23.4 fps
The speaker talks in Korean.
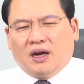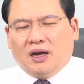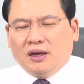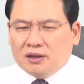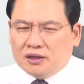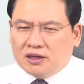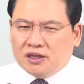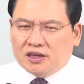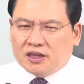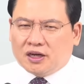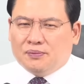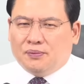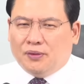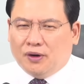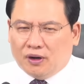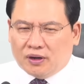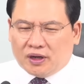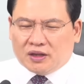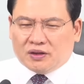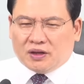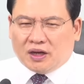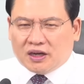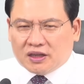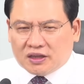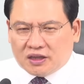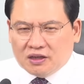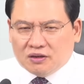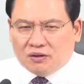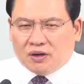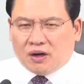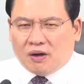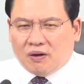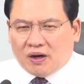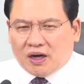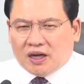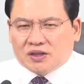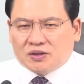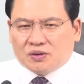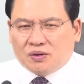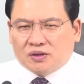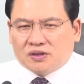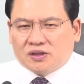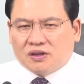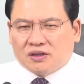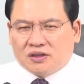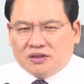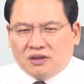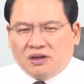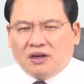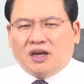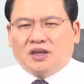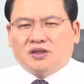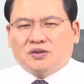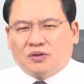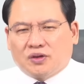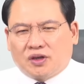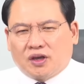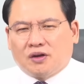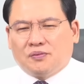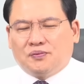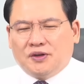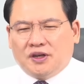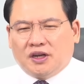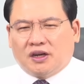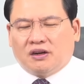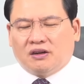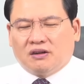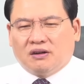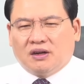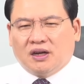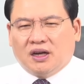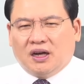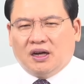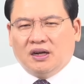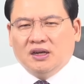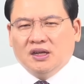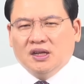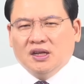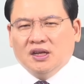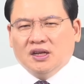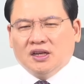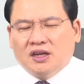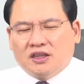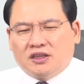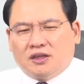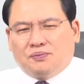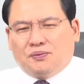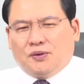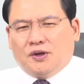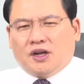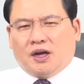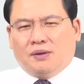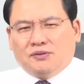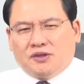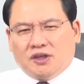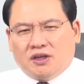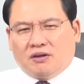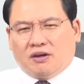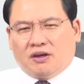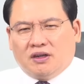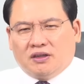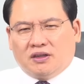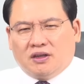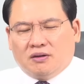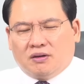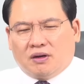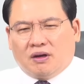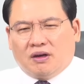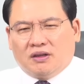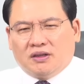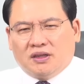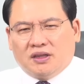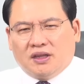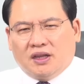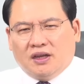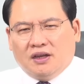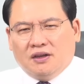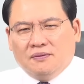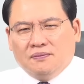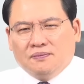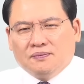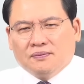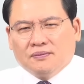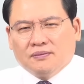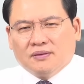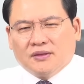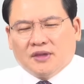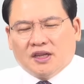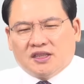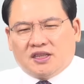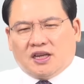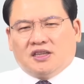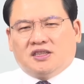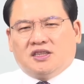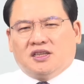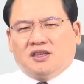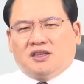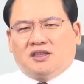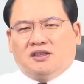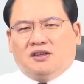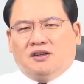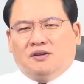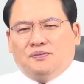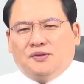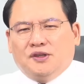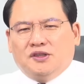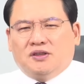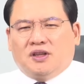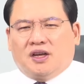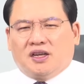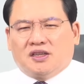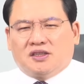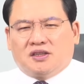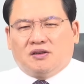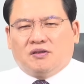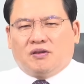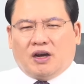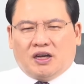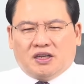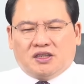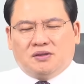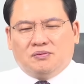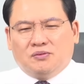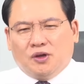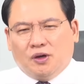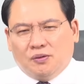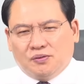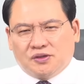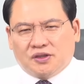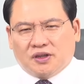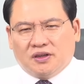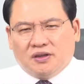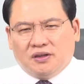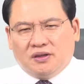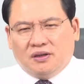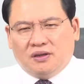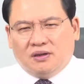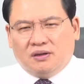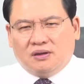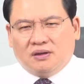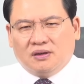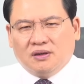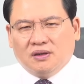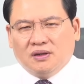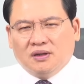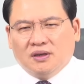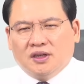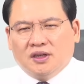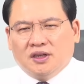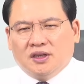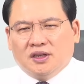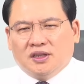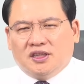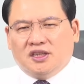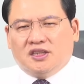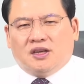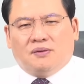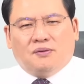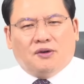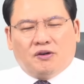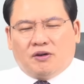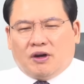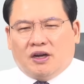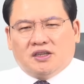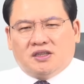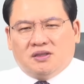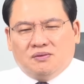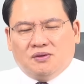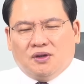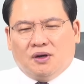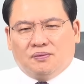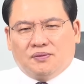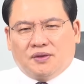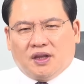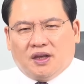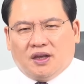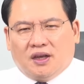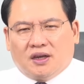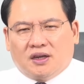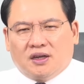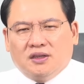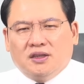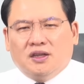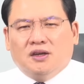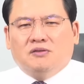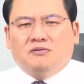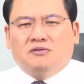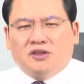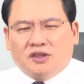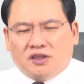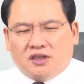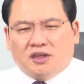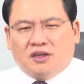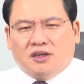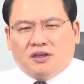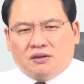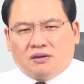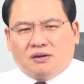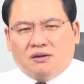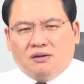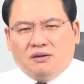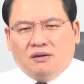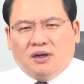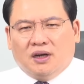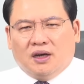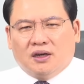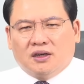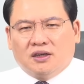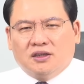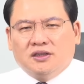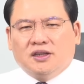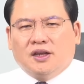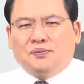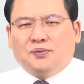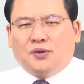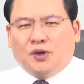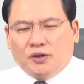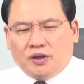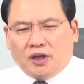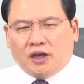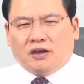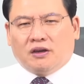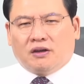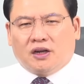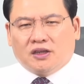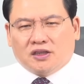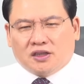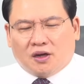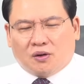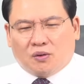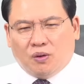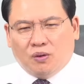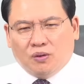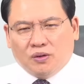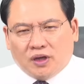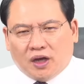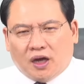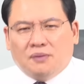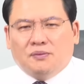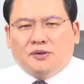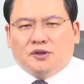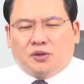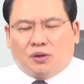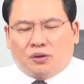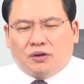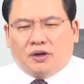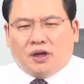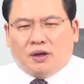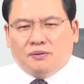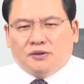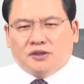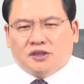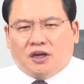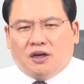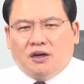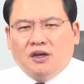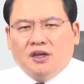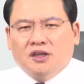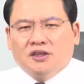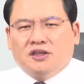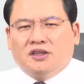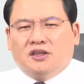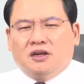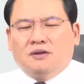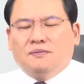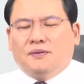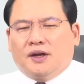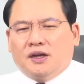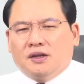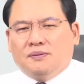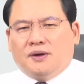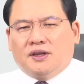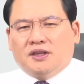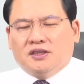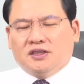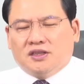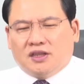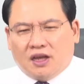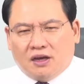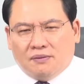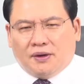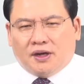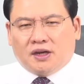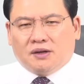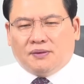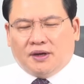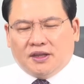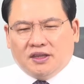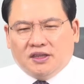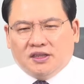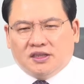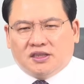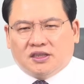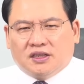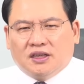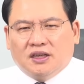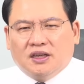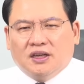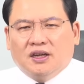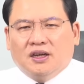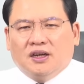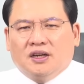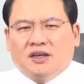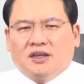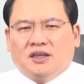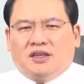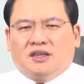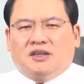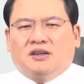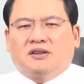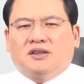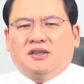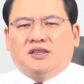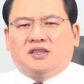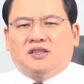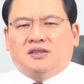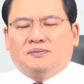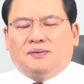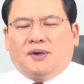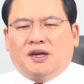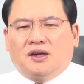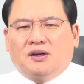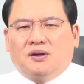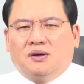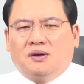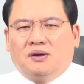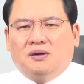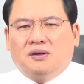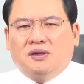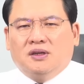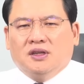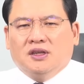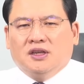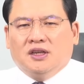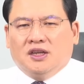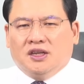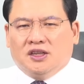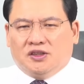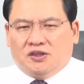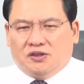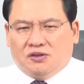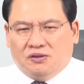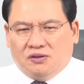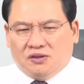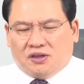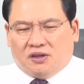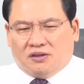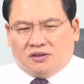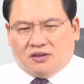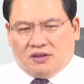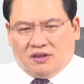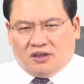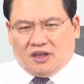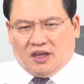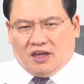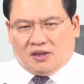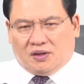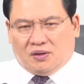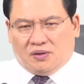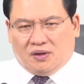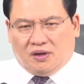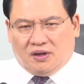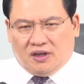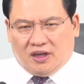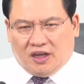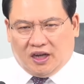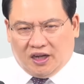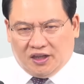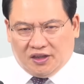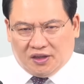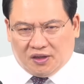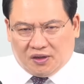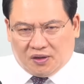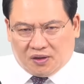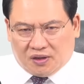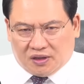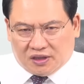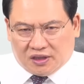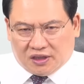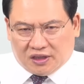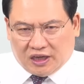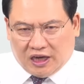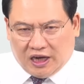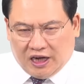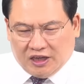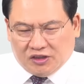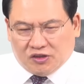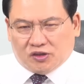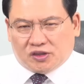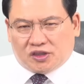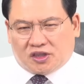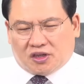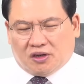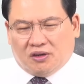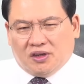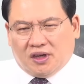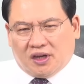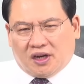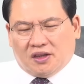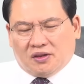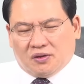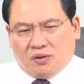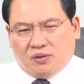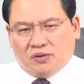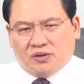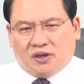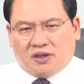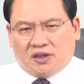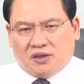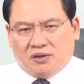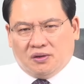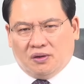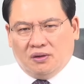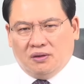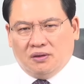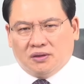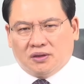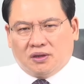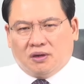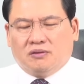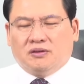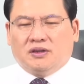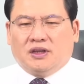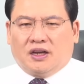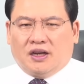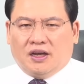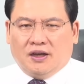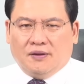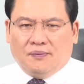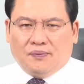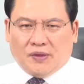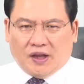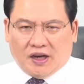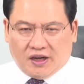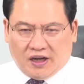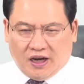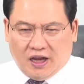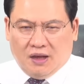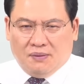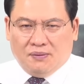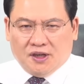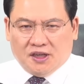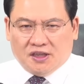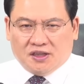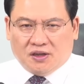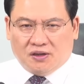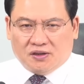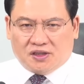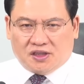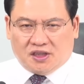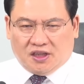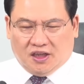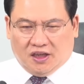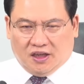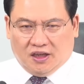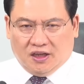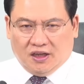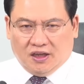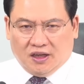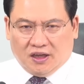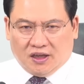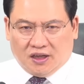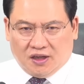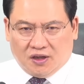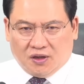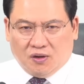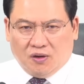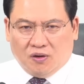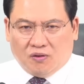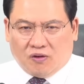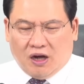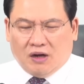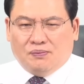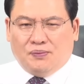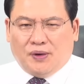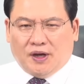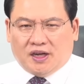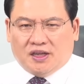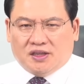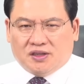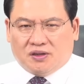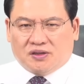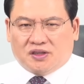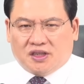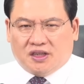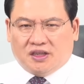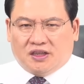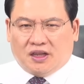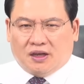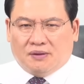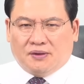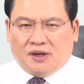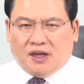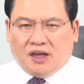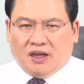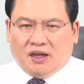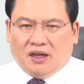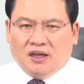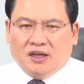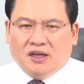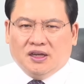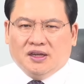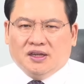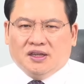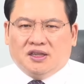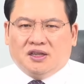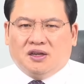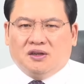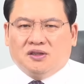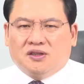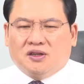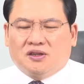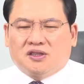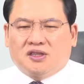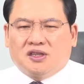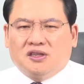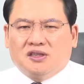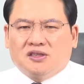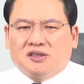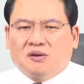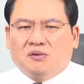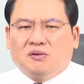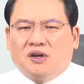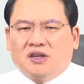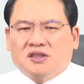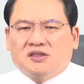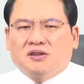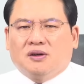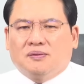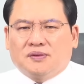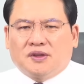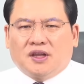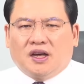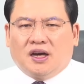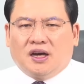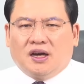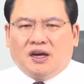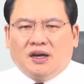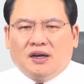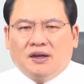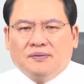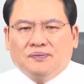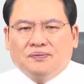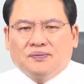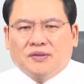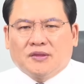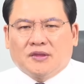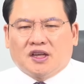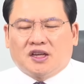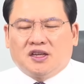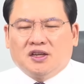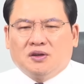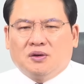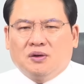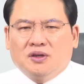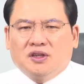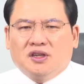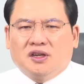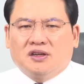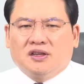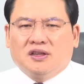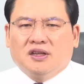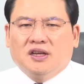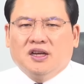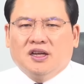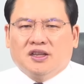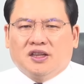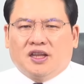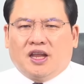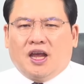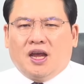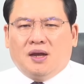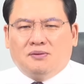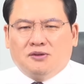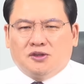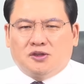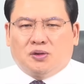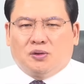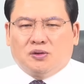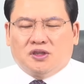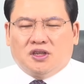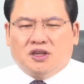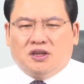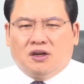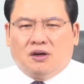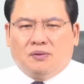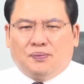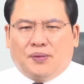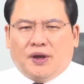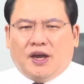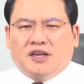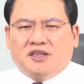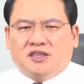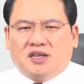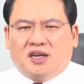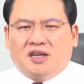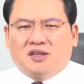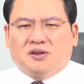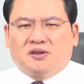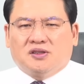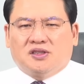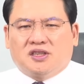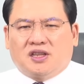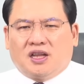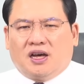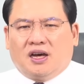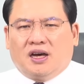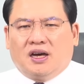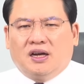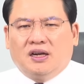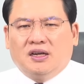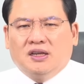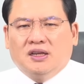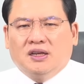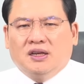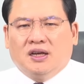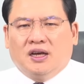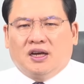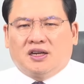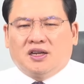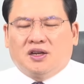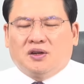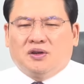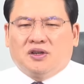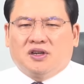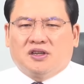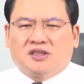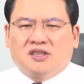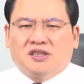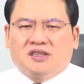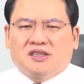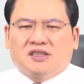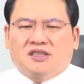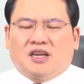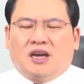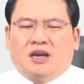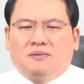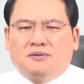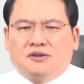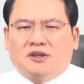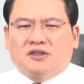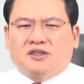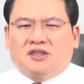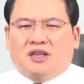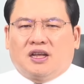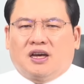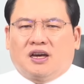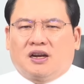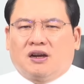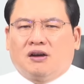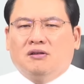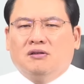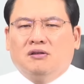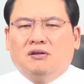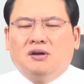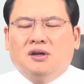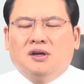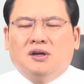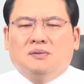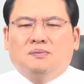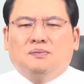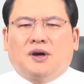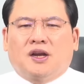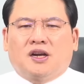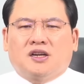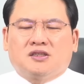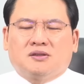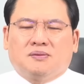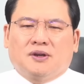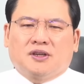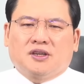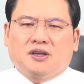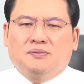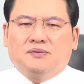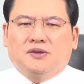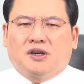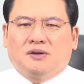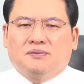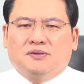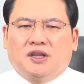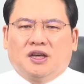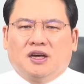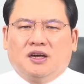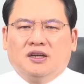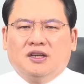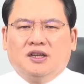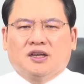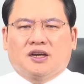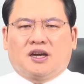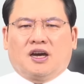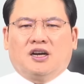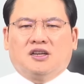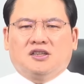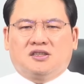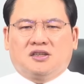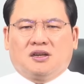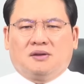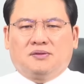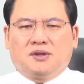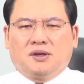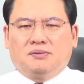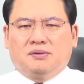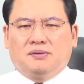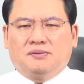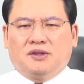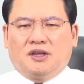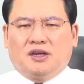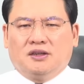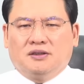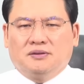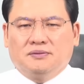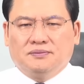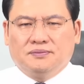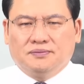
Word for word: 아니 그러니까 뭐라도 하나 들고 나와 가지고서 그거 가지고 괴롭히려는 거야. 특별 감찰관을 들고 나왔는데 사실은 그거 민주당에서는 관심도 없어요. 이재명 관심도 없대. 근데 우리끼리 그러는 거야. 근데 표대결 하자. 공개 한번 토론해 보자. 니들 말이 맞는지 내 말이 맞는지. 이거는 정말로 윤석열 대통령을 향한 아주 저열한 공격이고 더군다나 레밍 정치 그리고 광파는 정치이기 때문에 이런 정치는 성공할 수 없다. 그리고 이거는 내부 총질로 배신의 정치다. 아, 그리고 이것은 사이비 정치다라고 말할 수밖에 없는 겁니다. 강신업 TV입니다.